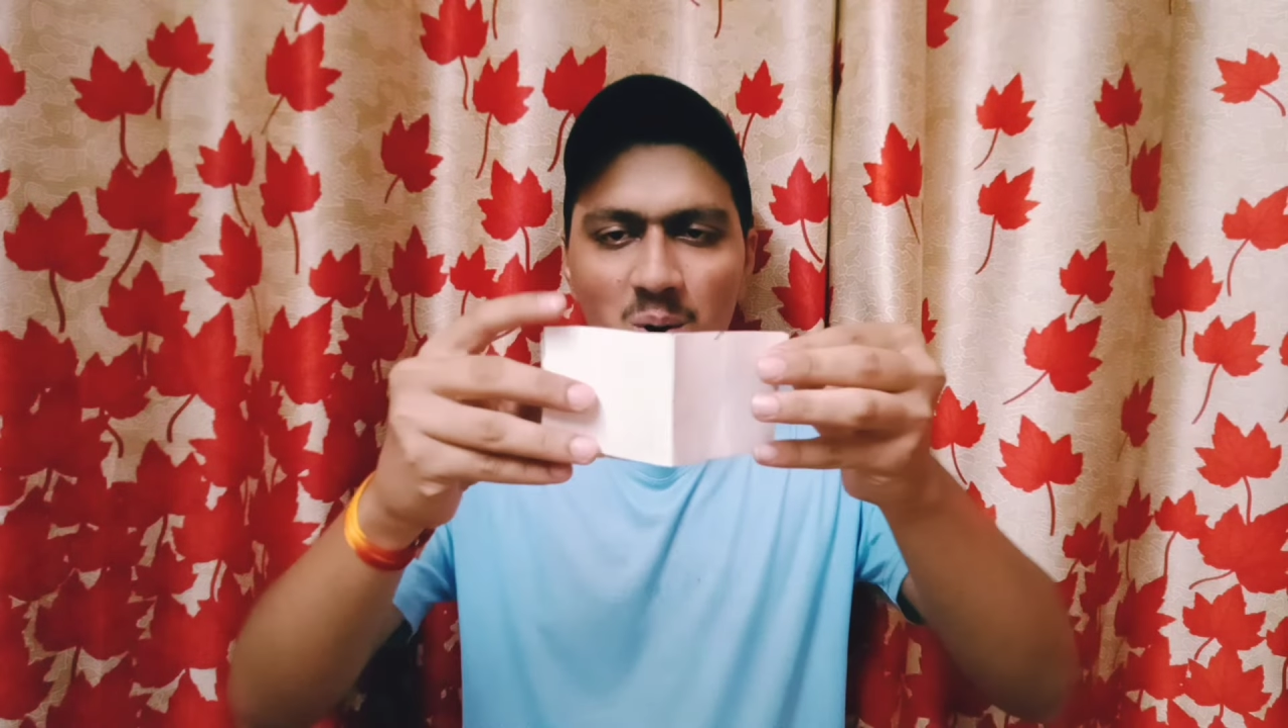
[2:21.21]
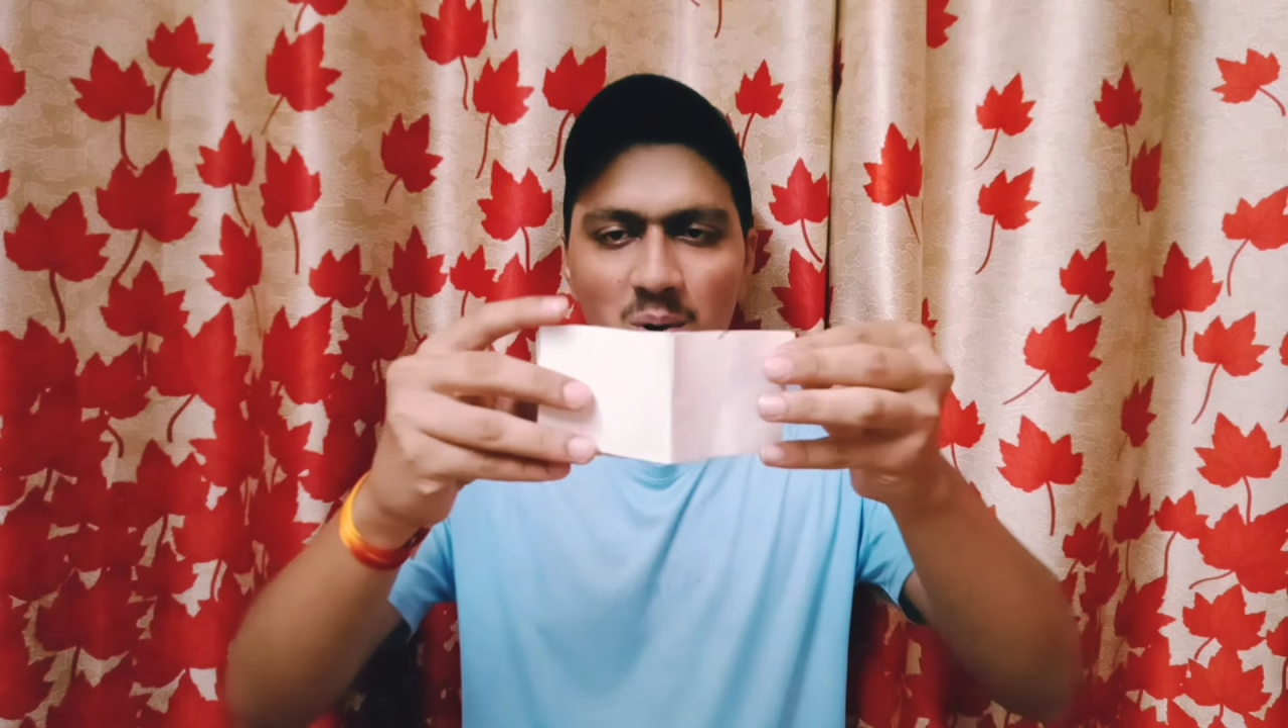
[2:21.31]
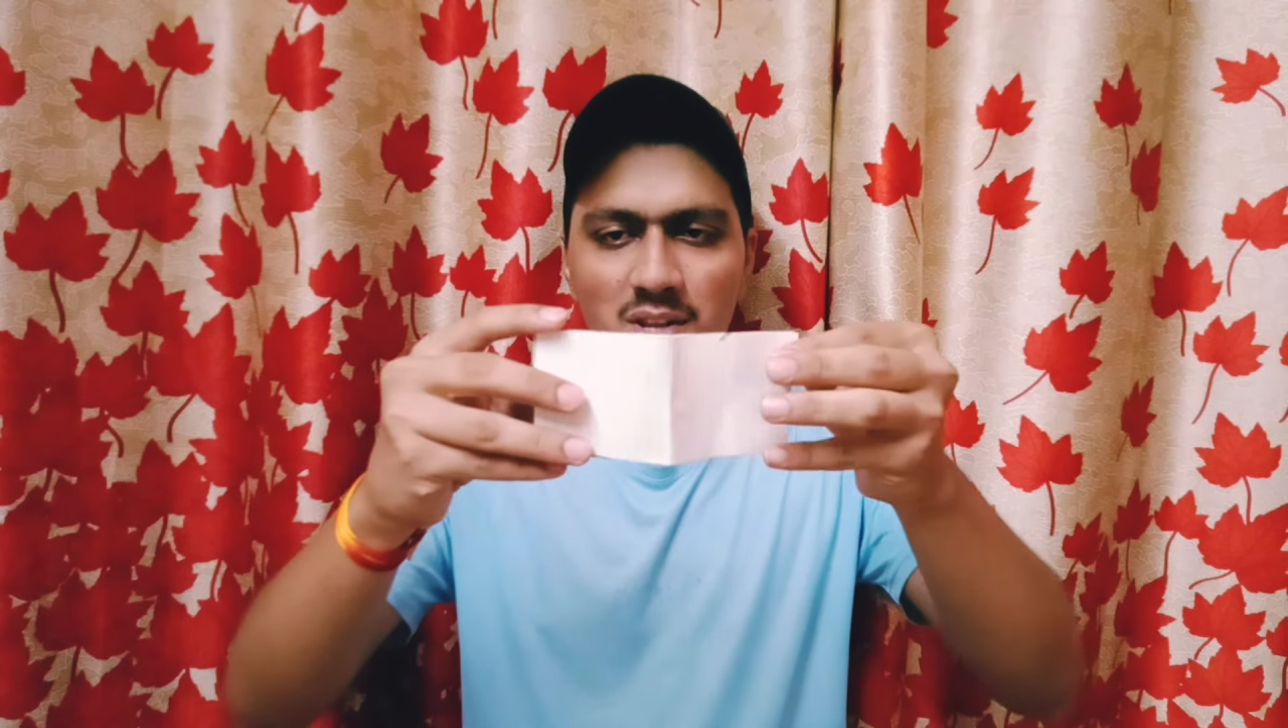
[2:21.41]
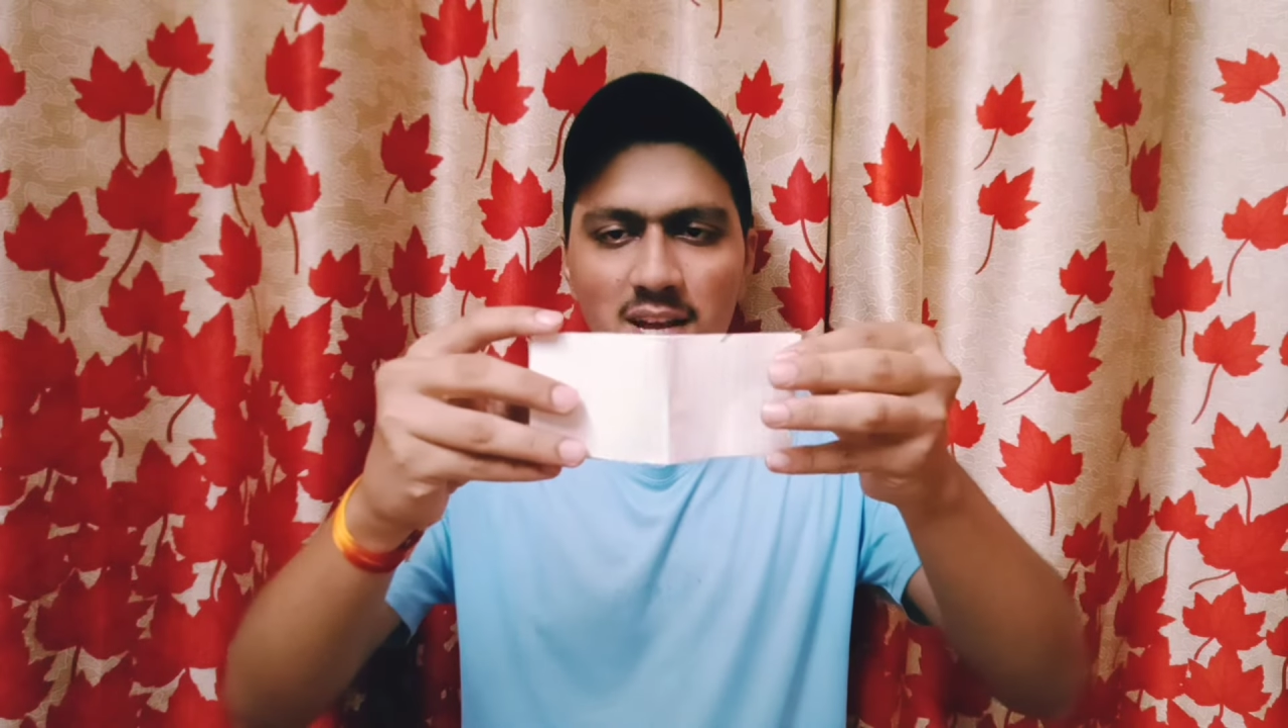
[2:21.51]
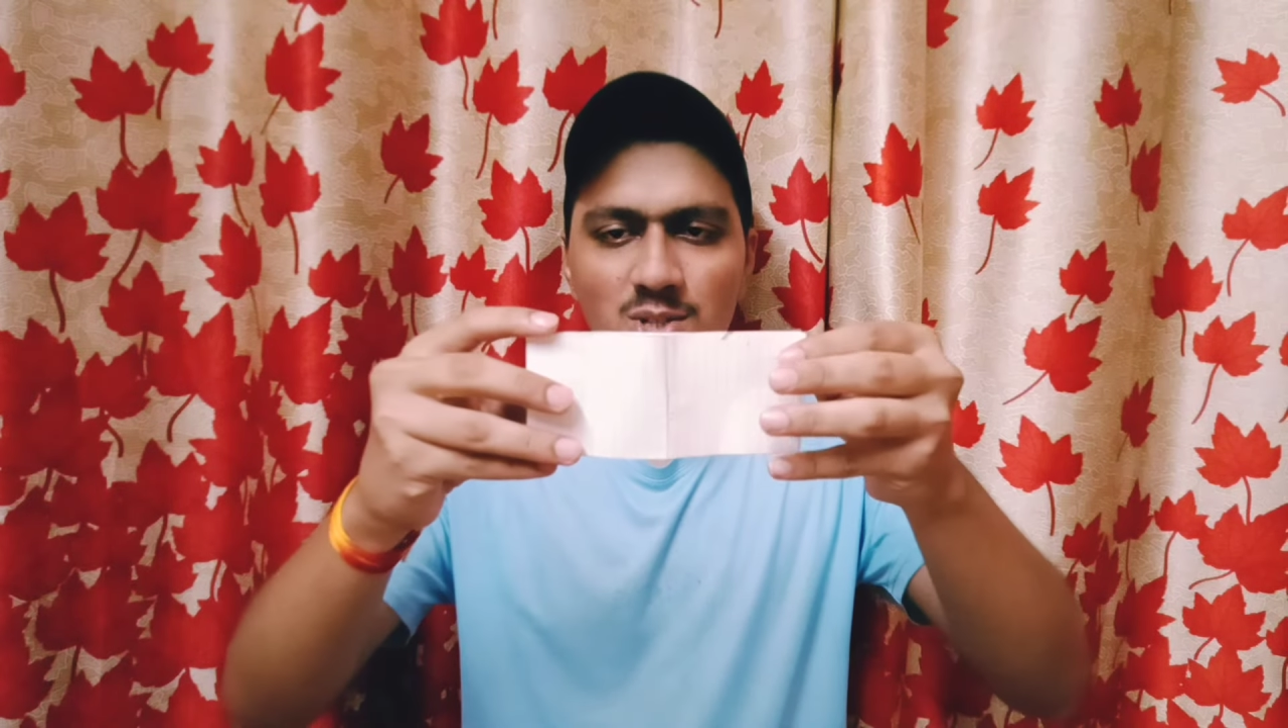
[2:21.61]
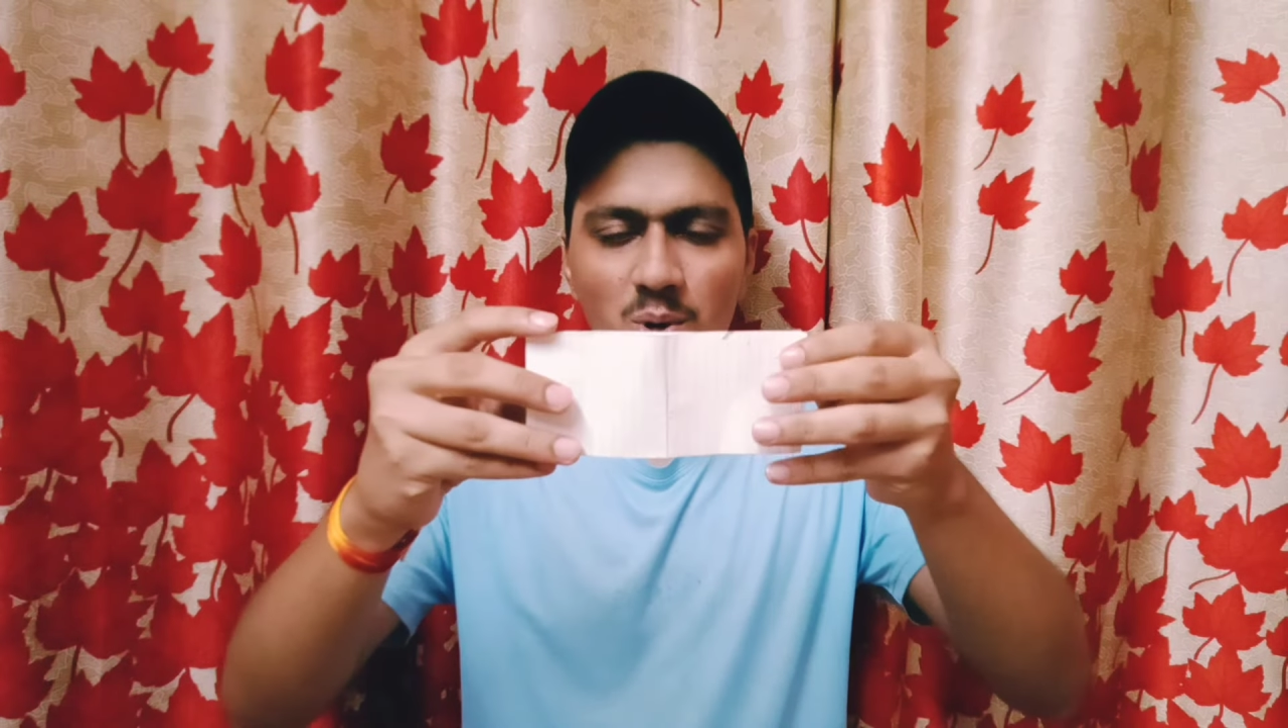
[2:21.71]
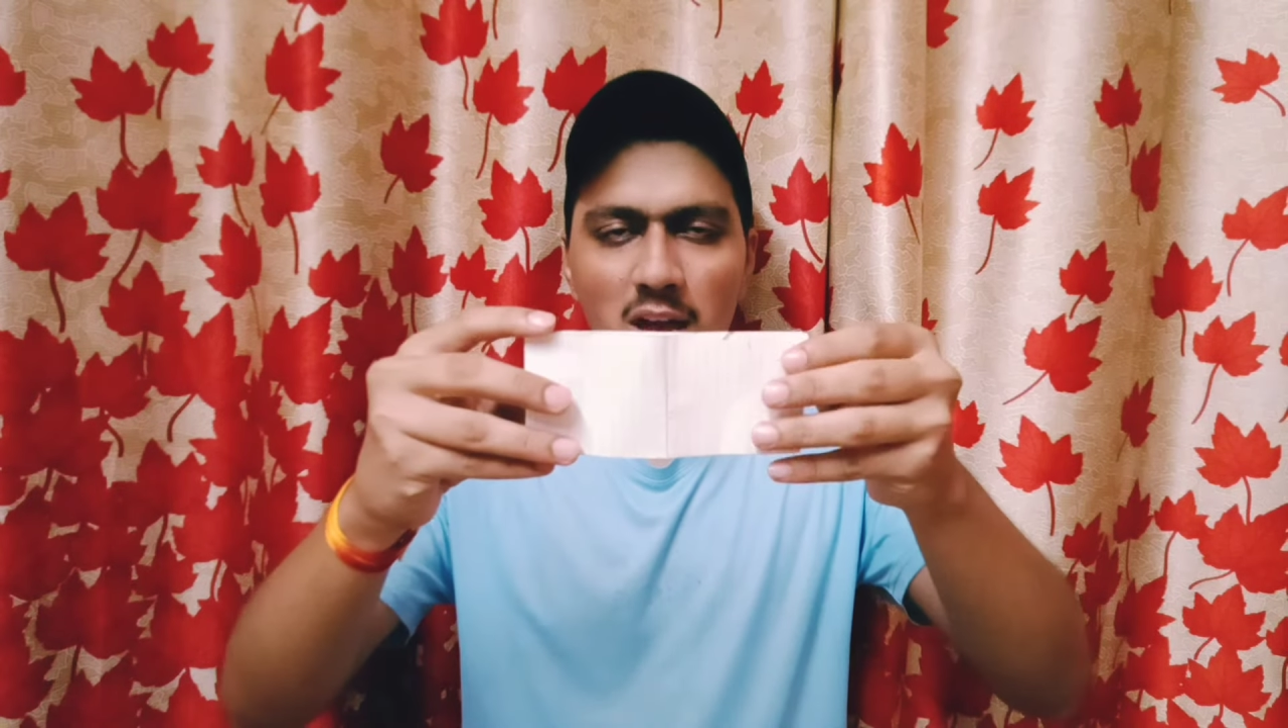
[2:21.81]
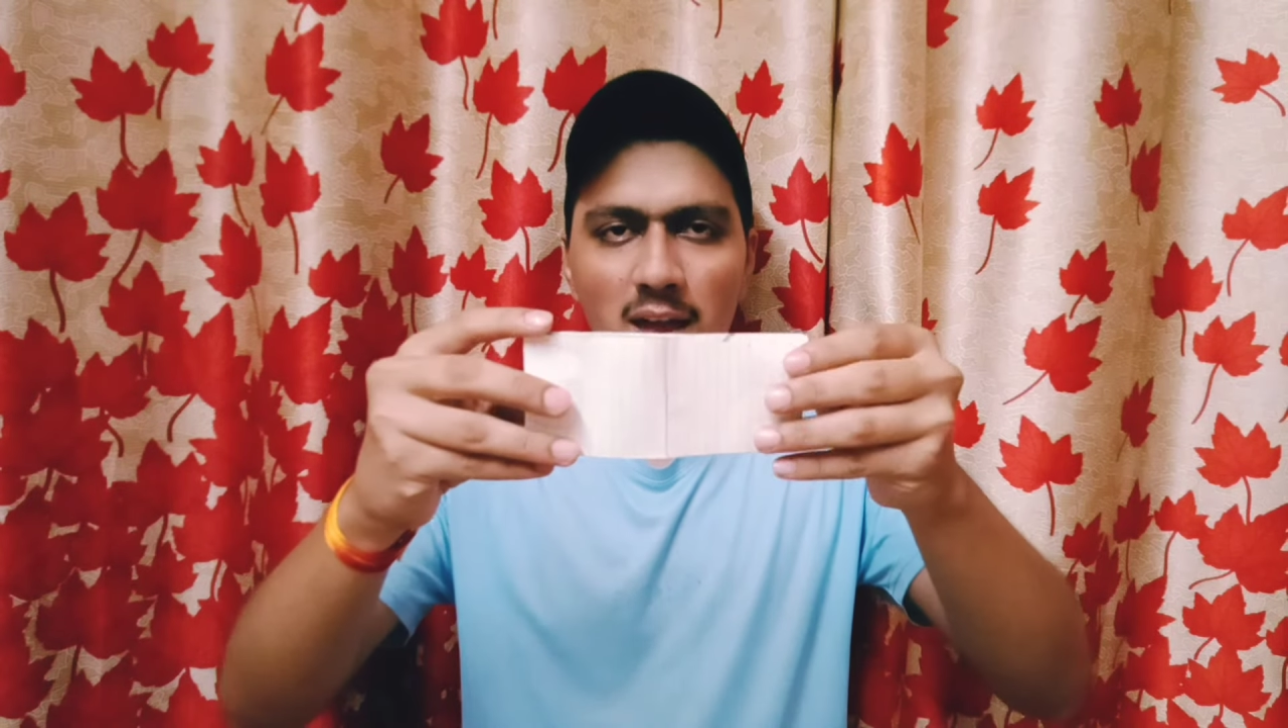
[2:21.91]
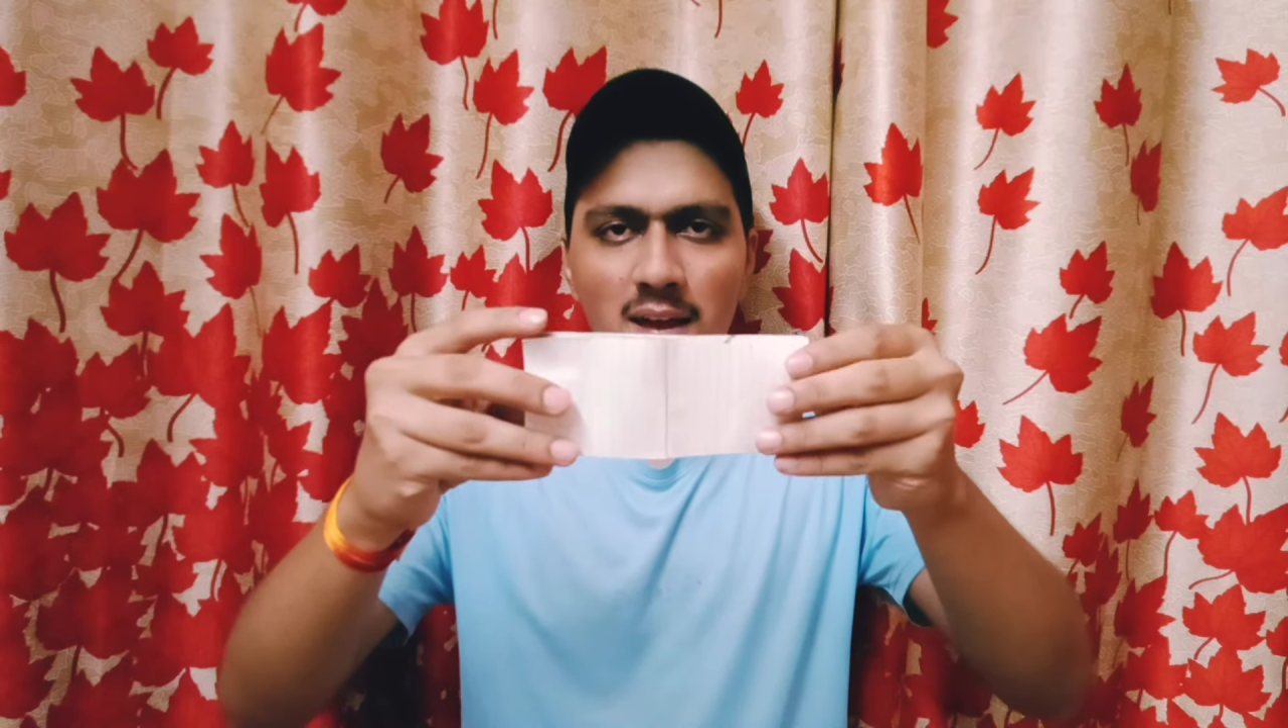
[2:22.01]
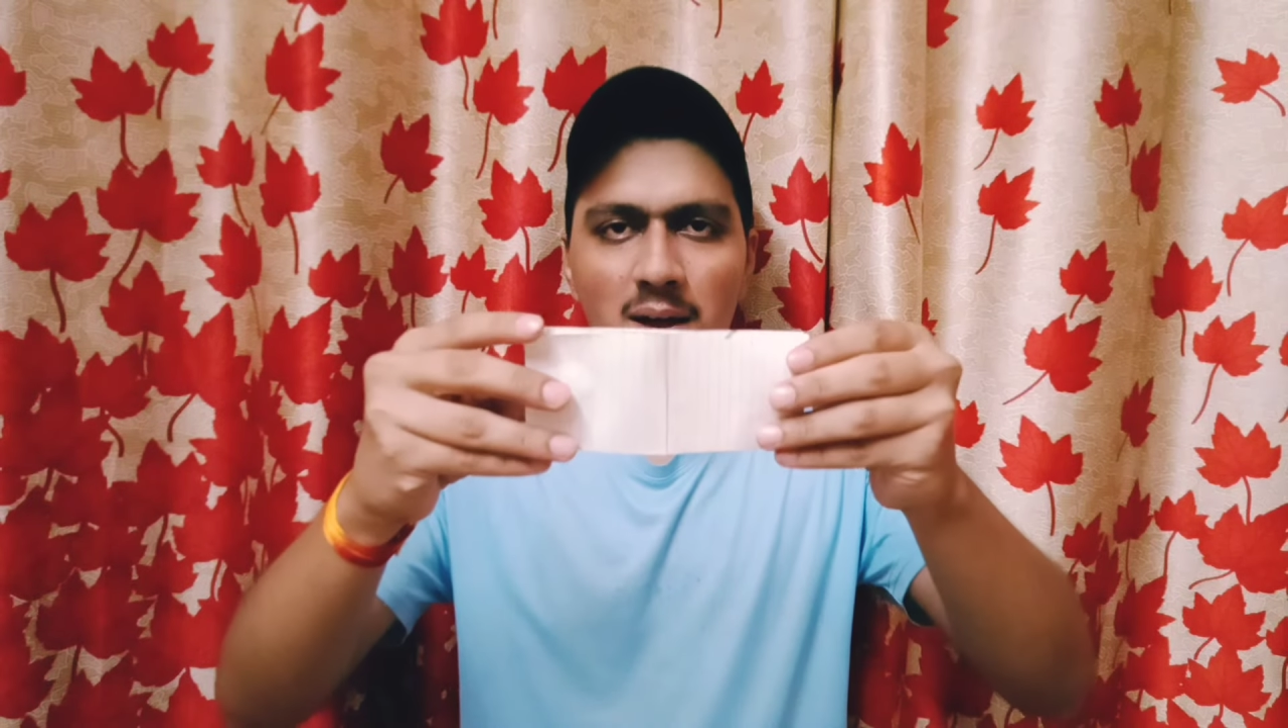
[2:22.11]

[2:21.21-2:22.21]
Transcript: और ये जो है